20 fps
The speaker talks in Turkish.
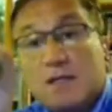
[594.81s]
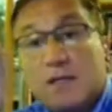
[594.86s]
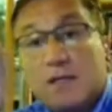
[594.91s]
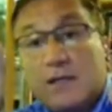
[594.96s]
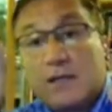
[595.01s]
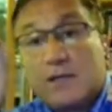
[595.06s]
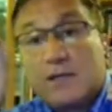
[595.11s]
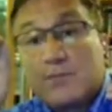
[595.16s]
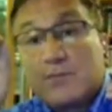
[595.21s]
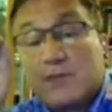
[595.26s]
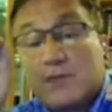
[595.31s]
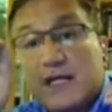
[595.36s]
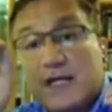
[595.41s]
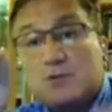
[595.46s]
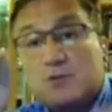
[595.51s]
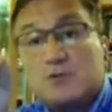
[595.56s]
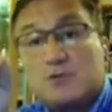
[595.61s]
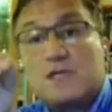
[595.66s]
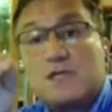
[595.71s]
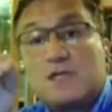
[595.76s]
Ee,
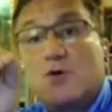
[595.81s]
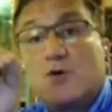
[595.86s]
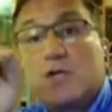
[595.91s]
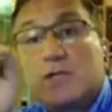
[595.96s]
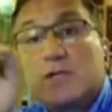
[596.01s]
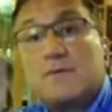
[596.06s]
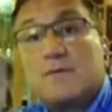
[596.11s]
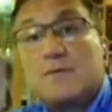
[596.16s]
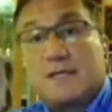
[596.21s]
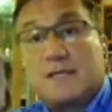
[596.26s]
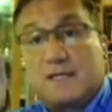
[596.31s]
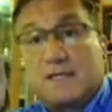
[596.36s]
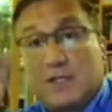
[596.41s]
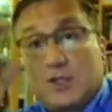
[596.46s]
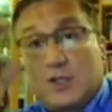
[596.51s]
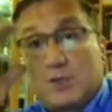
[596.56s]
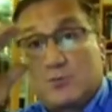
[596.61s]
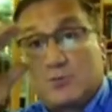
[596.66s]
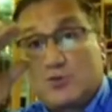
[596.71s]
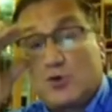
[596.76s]
yeraltı sularını oynamamak
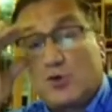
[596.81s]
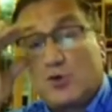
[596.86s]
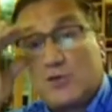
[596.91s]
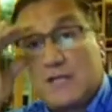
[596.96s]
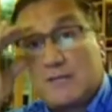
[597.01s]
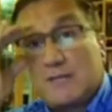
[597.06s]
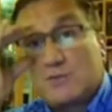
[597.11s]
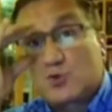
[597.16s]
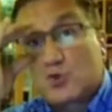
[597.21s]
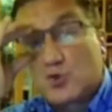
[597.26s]
gerekiyor. Bu çok önemli.